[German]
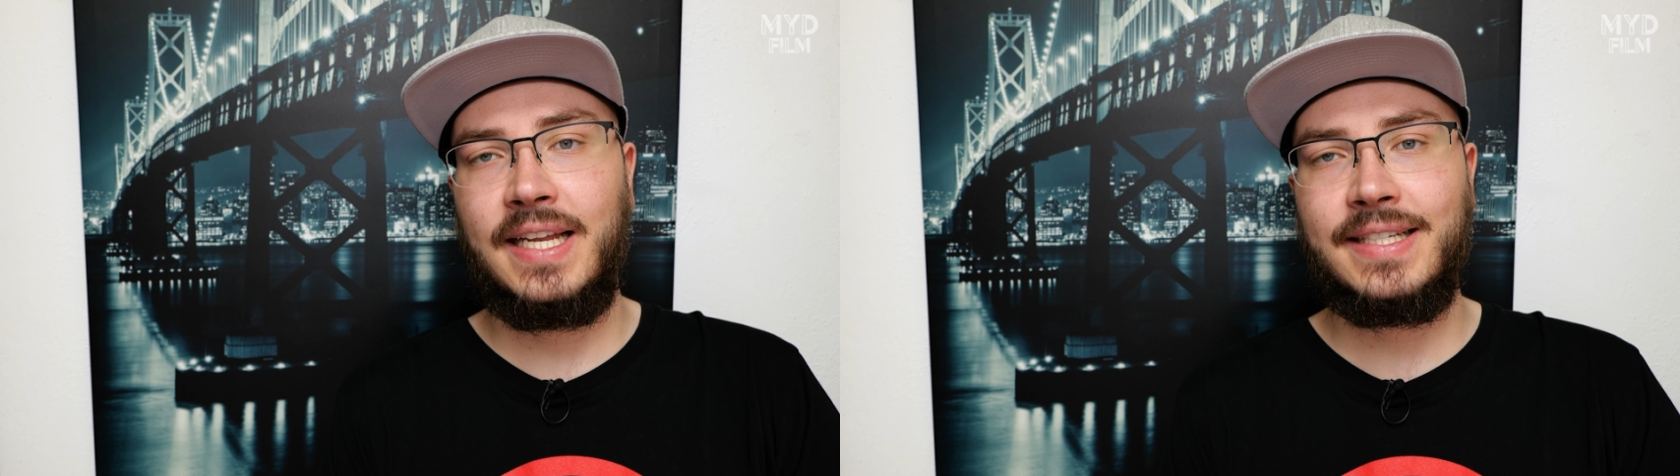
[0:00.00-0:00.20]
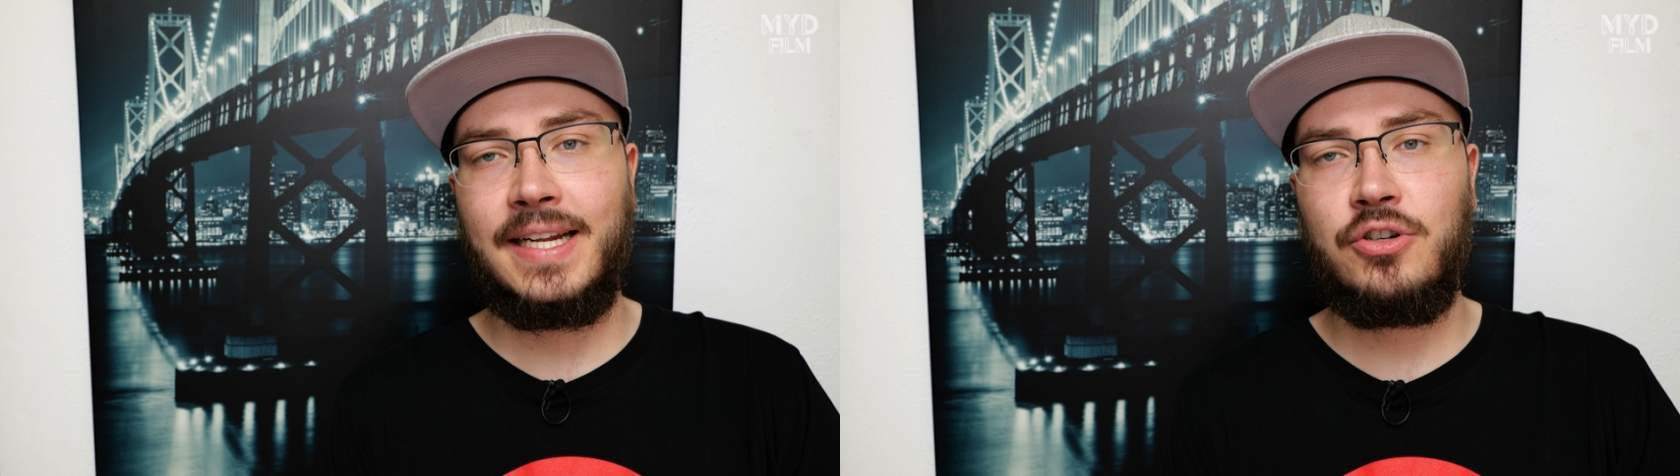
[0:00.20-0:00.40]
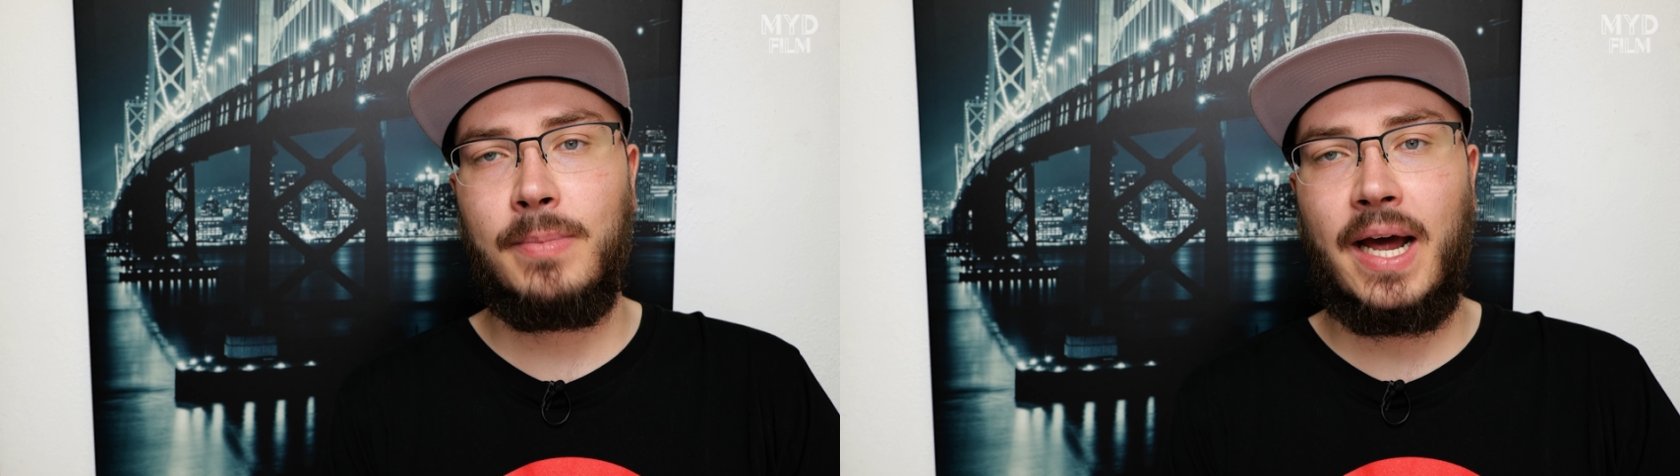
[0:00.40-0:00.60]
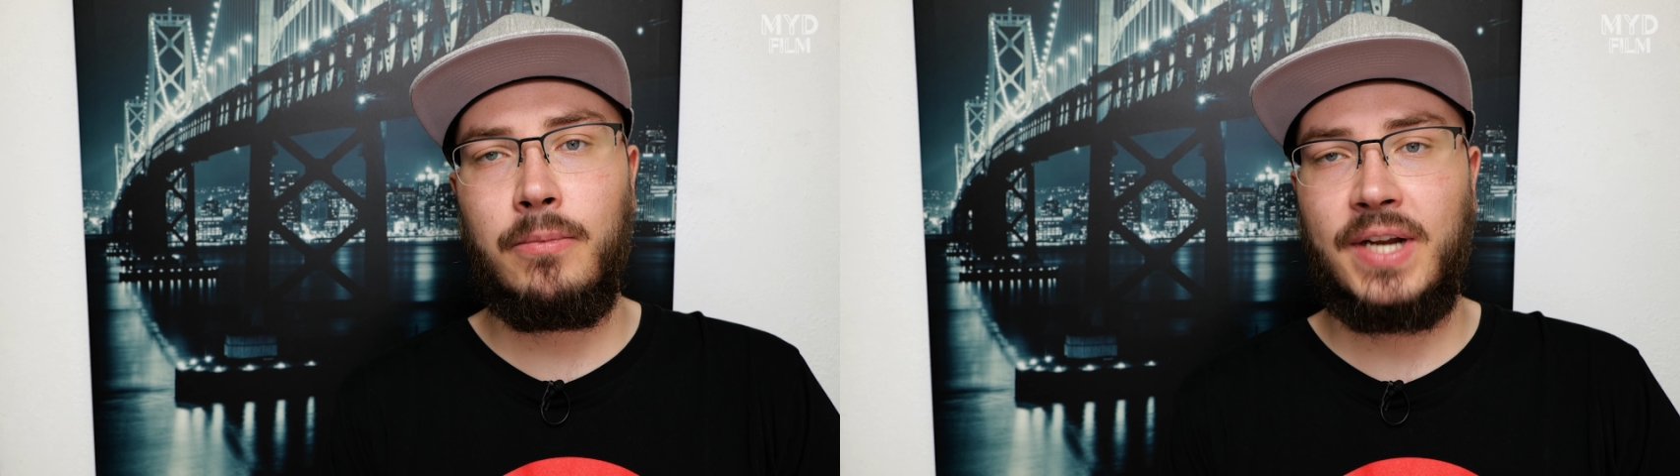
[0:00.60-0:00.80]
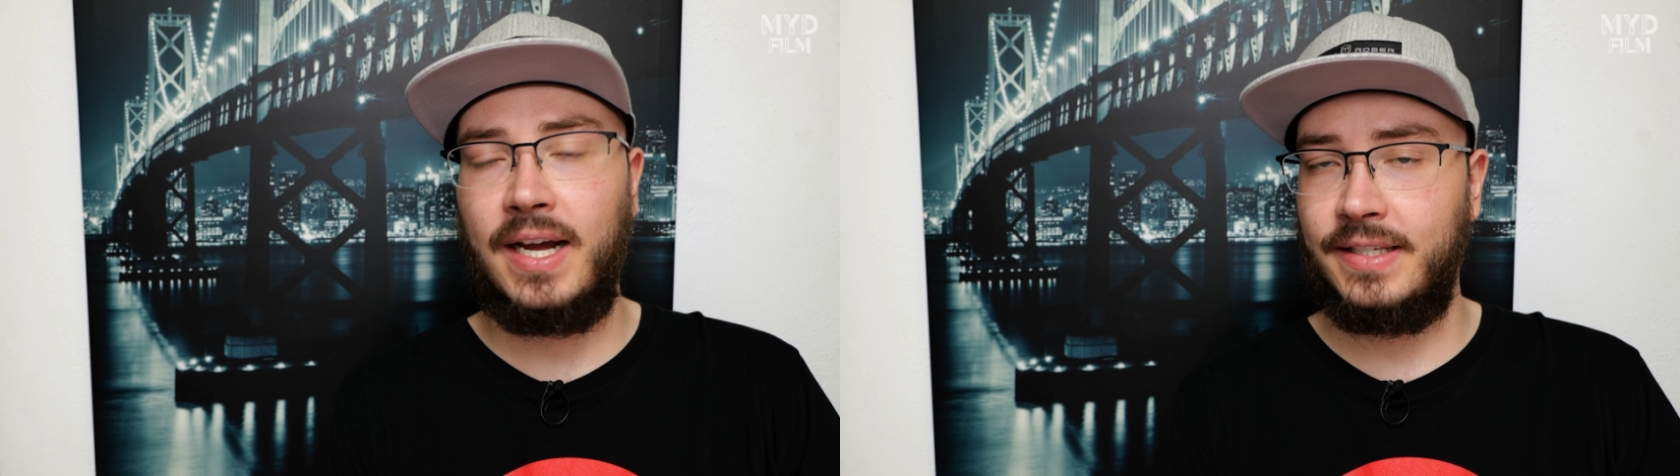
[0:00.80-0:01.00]
Lasst gleich schon mal ein
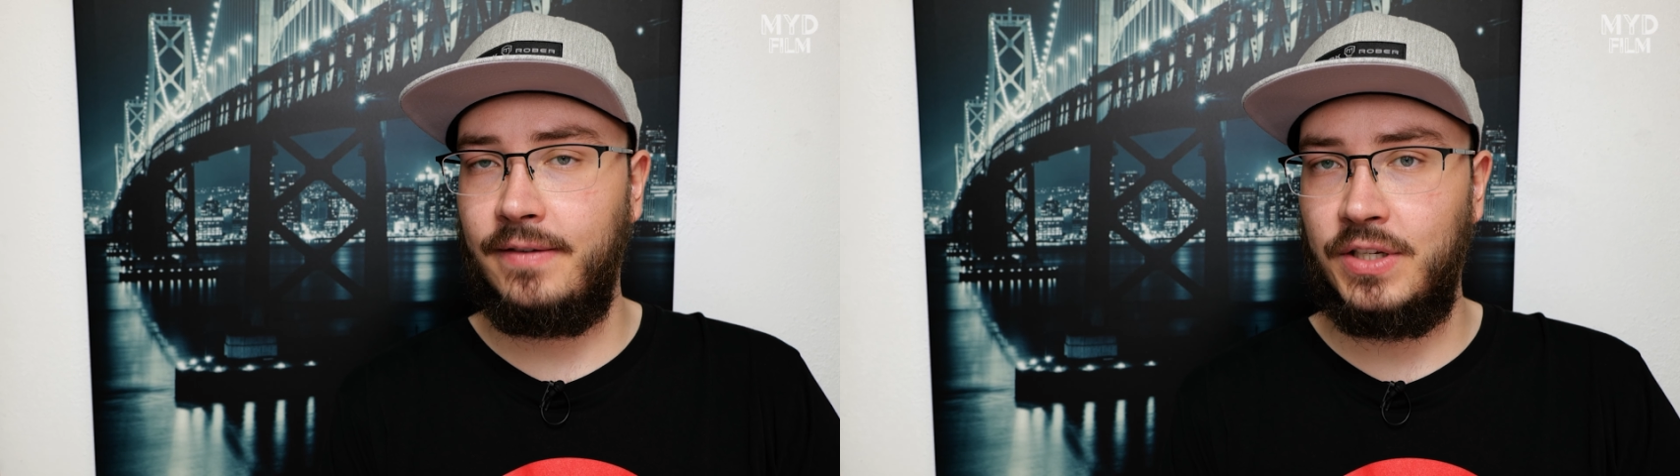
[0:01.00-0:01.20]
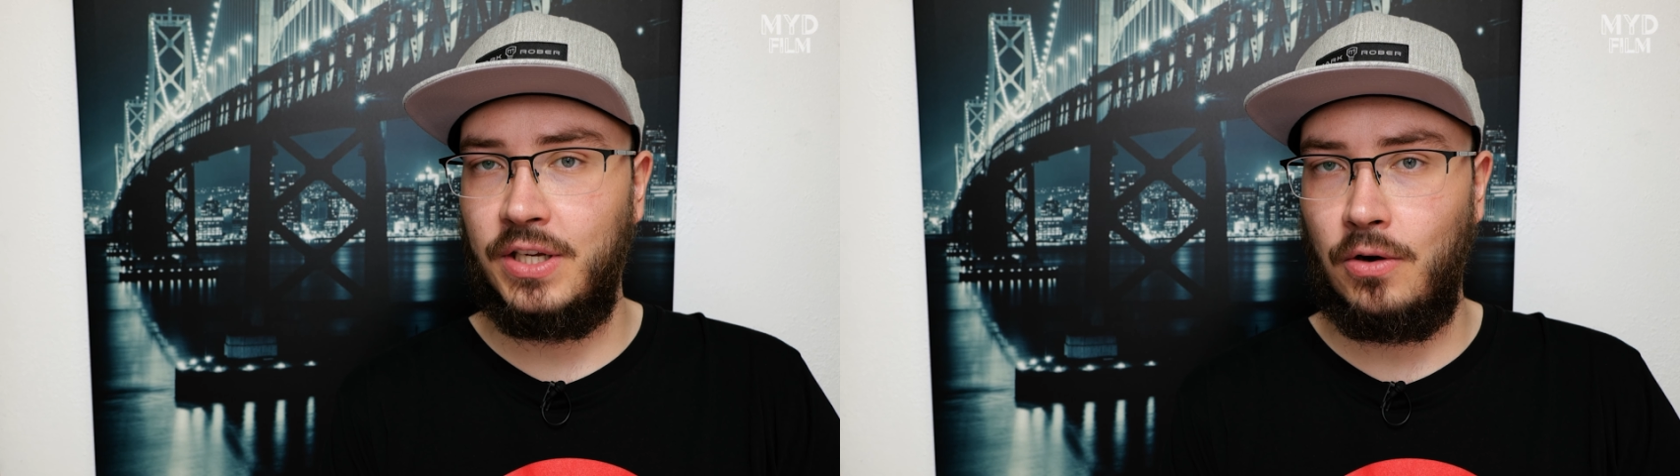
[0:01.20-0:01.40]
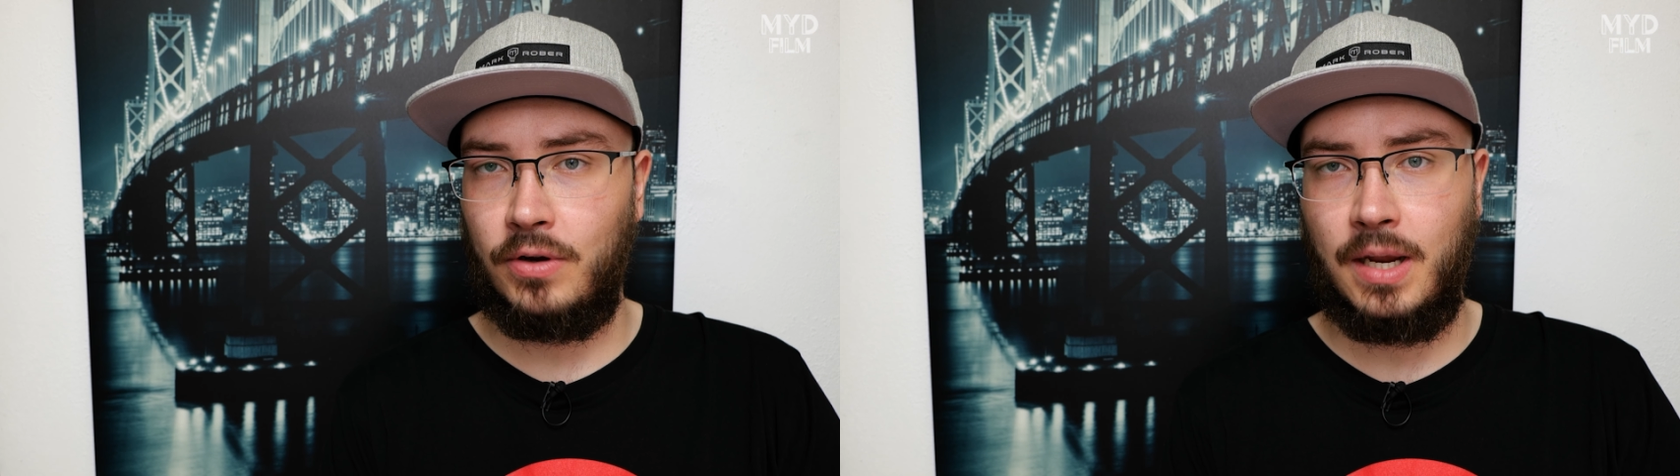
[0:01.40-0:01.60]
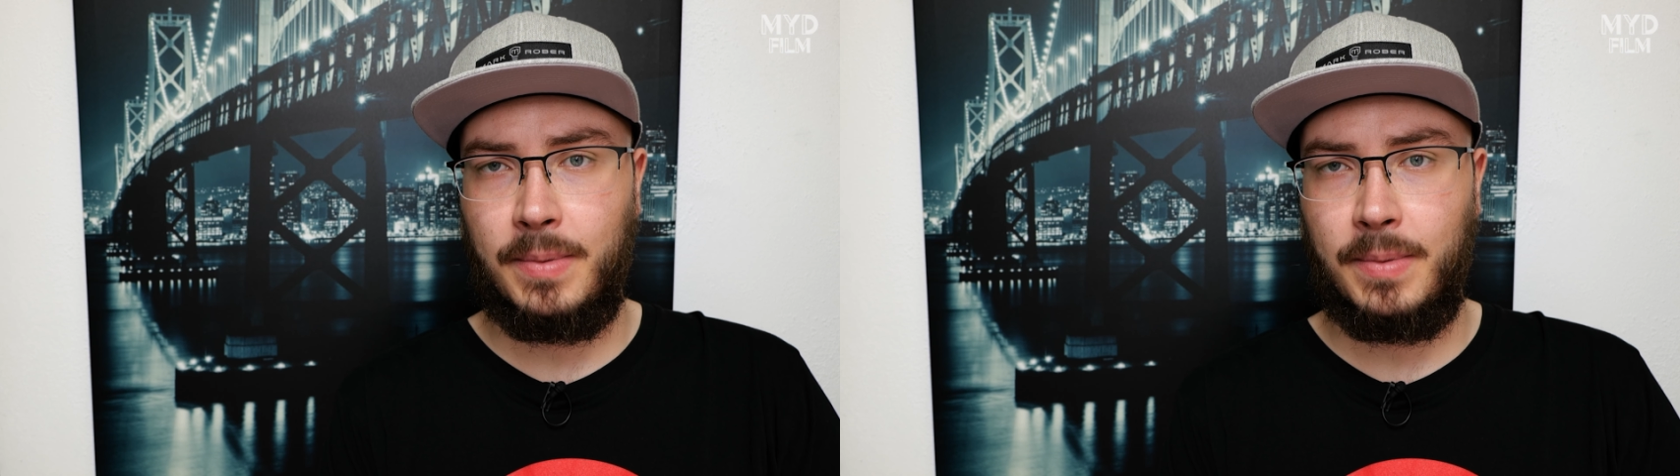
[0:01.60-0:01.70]
Abo da, aktiviert die Glocke,